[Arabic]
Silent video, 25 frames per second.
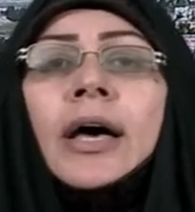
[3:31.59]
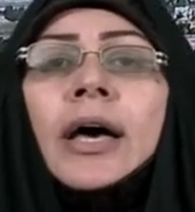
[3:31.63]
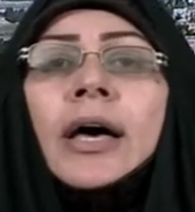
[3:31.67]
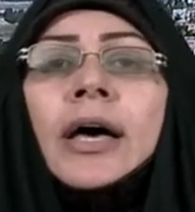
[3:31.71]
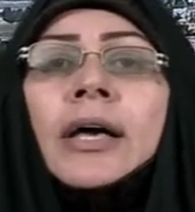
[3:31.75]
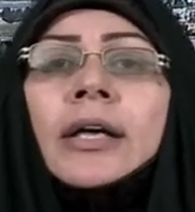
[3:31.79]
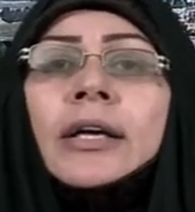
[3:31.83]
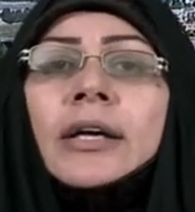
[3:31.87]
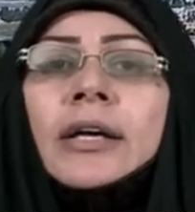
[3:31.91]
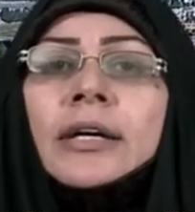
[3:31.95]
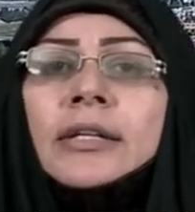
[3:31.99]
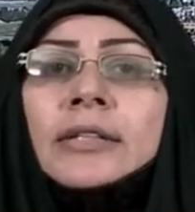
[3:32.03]

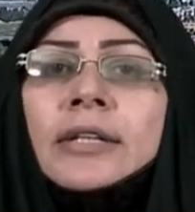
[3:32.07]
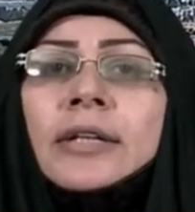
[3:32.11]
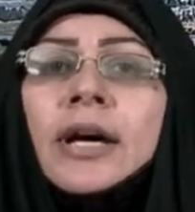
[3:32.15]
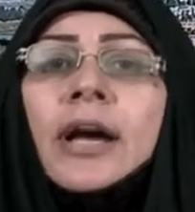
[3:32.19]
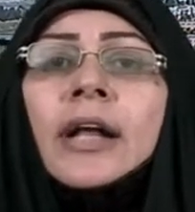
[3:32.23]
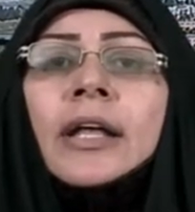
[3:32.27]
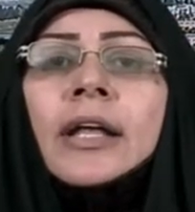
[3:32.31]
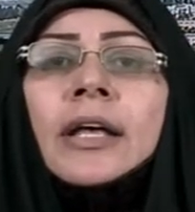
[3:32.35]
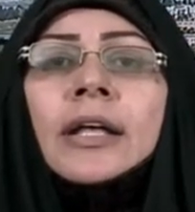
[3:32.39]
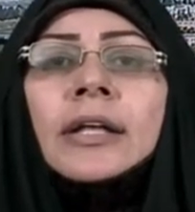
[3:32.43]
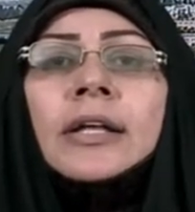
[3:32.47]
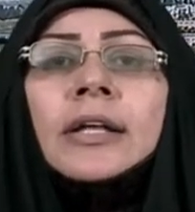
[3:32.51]
يختار
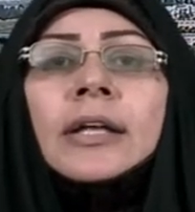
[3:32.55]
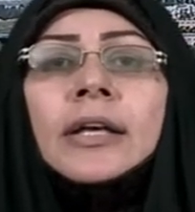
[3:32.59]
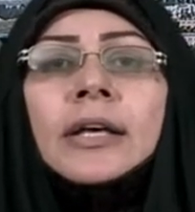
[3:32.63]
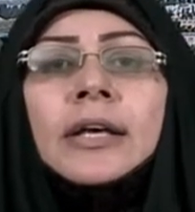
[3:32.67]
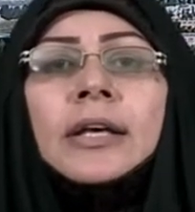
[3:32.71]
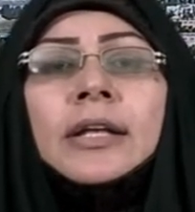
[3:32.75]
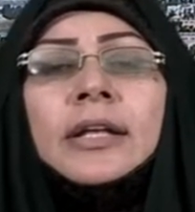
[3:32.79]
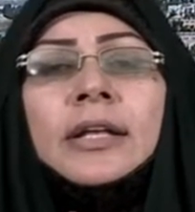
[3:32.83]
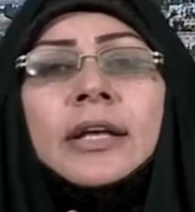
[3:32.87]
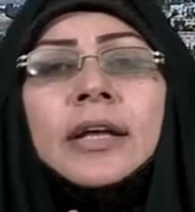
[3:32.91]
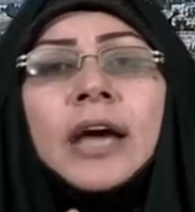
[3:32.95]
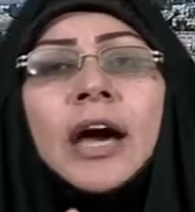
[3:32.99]
اللي
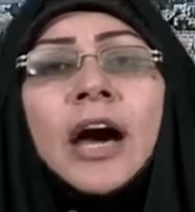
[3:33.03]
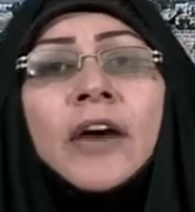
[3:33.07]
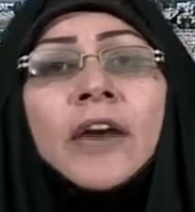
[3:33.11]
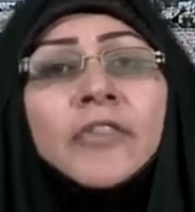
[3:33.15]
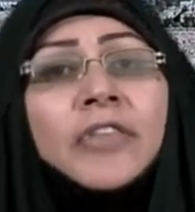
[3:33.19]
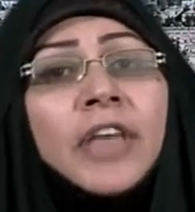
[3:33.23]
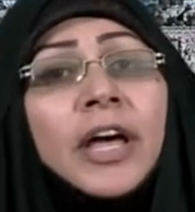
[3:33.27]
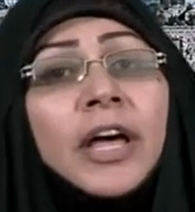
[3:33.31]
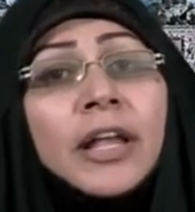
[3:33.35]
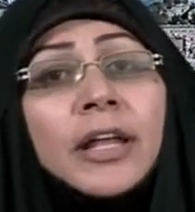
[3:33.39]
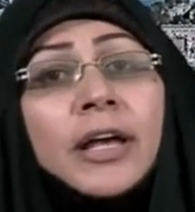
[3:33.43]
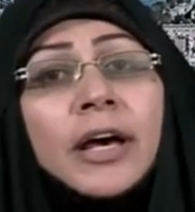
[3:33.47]
اللي يحافظ
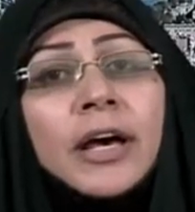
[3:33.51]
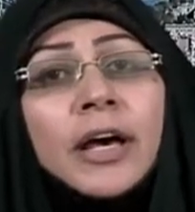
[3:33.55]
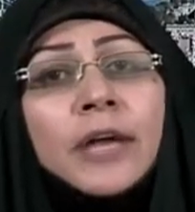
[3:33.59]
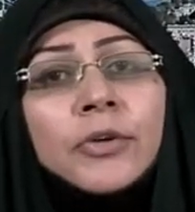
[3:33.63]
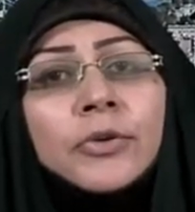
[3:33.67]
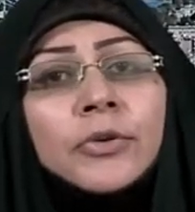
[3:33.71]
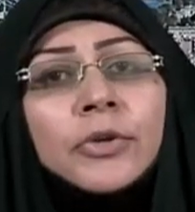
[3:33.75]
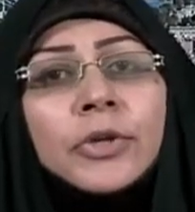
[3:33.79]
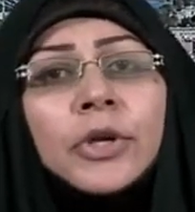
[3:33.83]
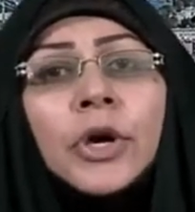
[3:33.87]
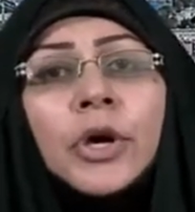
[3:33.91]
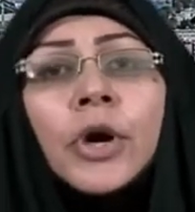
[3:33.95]
على
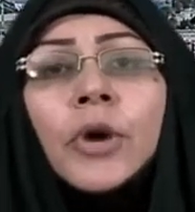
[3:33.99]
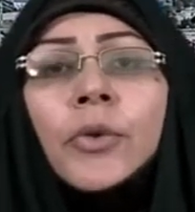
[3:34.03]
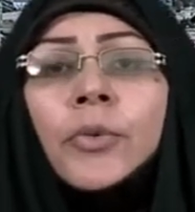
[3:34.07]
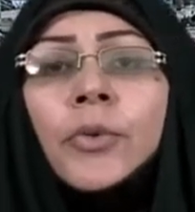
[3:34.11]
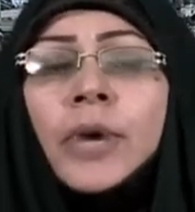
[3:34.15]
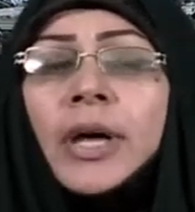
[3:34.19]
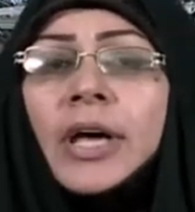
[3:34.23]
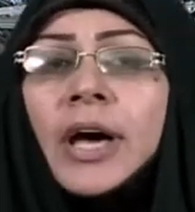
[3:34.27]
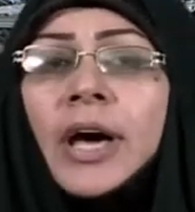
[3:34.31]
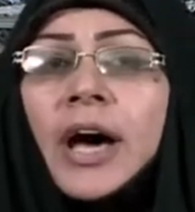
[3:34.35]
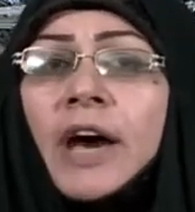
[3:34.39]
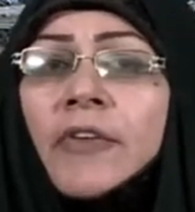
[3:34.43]
القانون
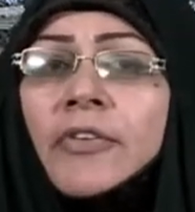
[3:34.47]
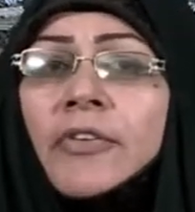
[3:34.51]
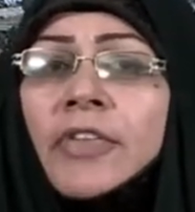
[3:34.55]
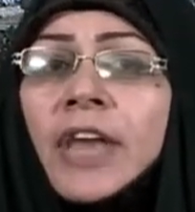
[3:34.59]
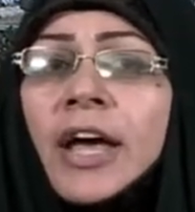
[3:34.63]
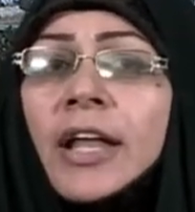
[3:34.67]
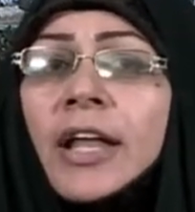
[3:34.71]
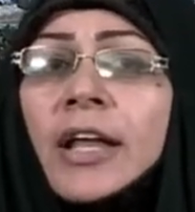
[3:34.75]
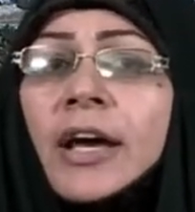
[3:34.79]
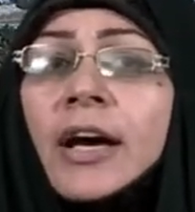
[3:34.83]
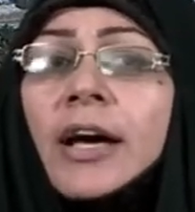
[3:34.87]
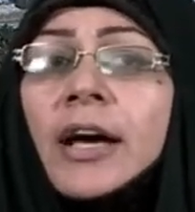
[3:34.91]
ويحافظ
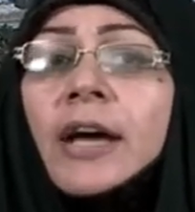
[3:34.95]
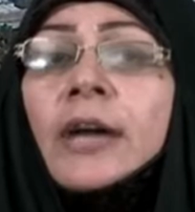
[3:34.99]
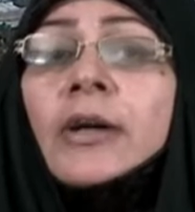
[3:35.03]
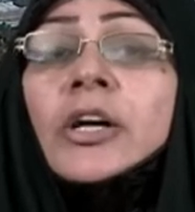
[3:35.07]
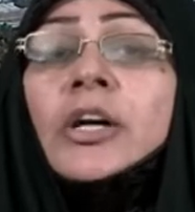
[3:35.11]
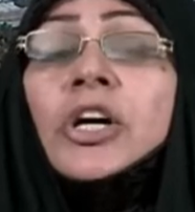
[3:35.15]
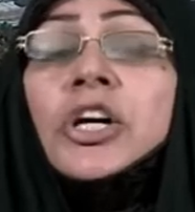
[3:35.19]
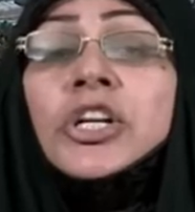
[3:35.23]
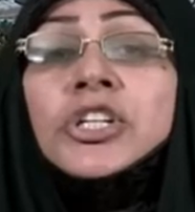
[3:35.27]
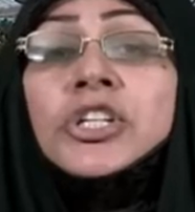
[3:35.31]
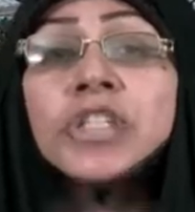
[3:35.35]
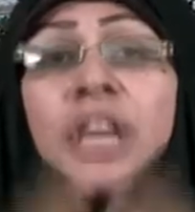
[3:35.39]
على
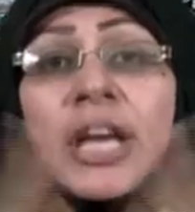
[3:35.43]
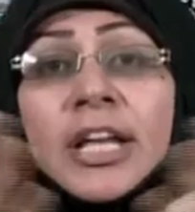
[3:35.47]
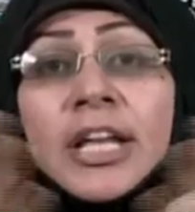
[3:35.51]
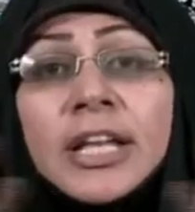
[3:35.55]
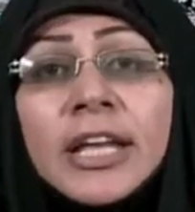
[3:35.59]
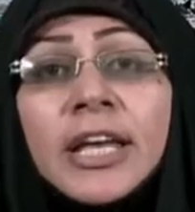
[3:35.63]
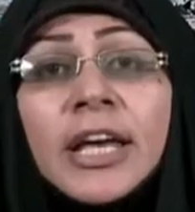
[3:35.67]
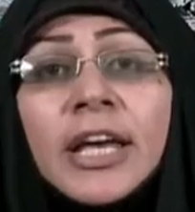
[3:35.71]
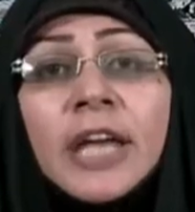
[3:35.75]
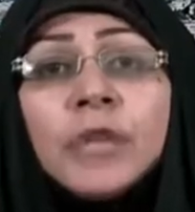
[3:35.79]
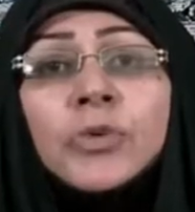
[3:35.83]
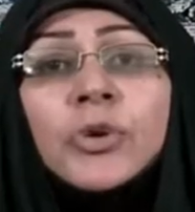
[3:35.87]

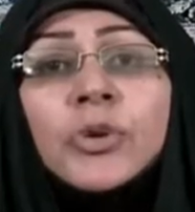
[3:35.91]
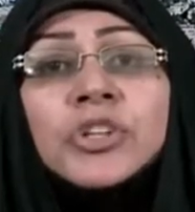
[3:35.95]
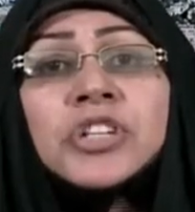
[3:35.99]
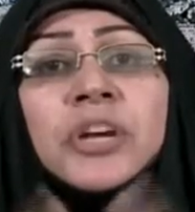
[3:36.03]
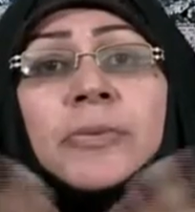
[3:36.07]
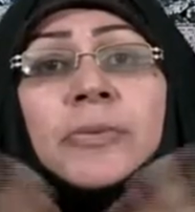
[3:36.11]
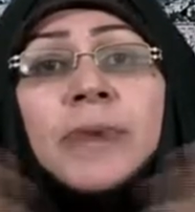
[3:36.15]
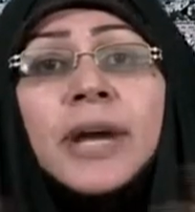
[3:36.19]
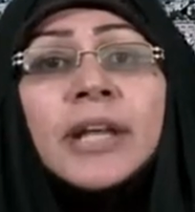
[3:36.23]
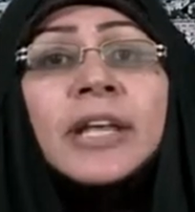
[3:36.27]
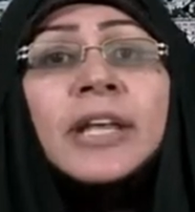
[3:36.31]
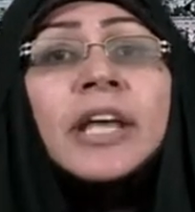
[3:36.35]
شكلية
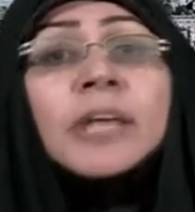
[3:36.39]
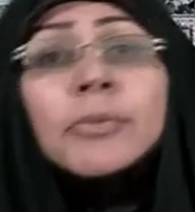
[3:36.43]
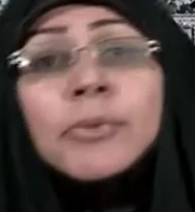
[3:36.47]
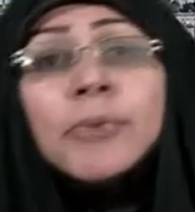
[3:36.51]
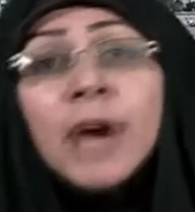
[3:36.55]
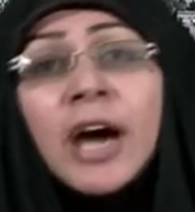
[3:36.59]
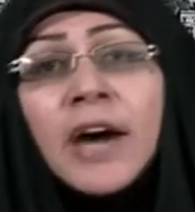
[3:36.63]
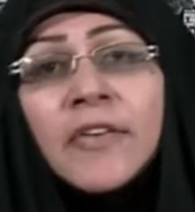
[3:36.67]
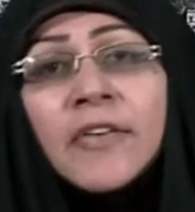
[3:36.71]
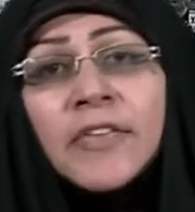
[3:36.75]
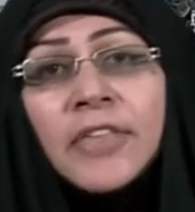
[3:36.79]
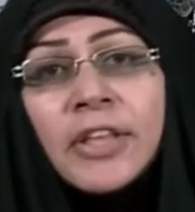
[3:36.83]
وجمالية
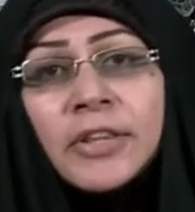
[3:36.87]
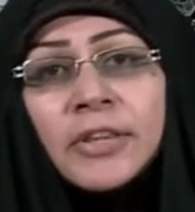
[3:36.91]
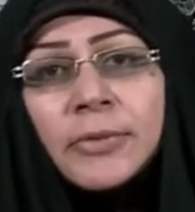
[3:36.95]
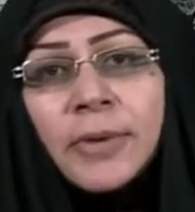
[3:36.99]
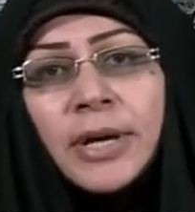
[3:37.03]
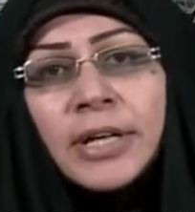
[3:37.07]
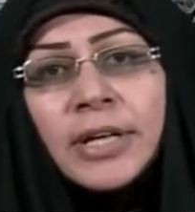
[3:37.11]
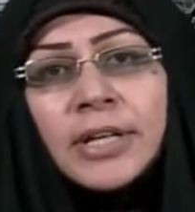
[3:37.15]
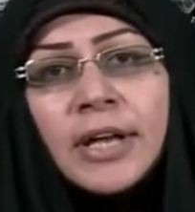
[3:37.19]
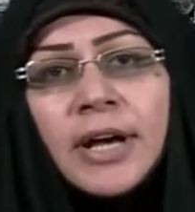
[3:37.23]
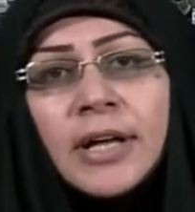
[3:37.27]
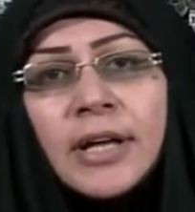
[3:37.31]
محافظة
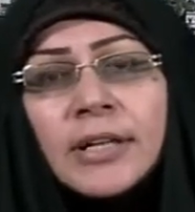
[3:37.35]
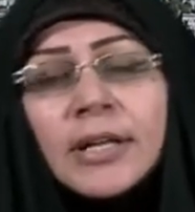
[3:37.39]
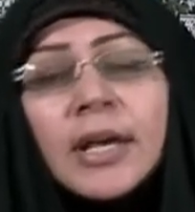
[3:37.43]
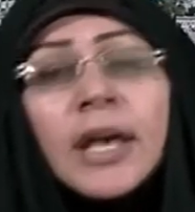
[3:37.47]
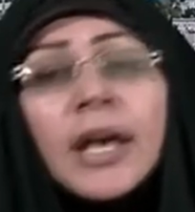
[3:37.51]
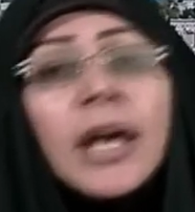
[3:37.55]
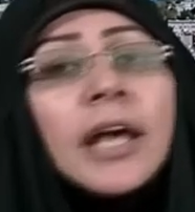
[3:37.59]
بغداد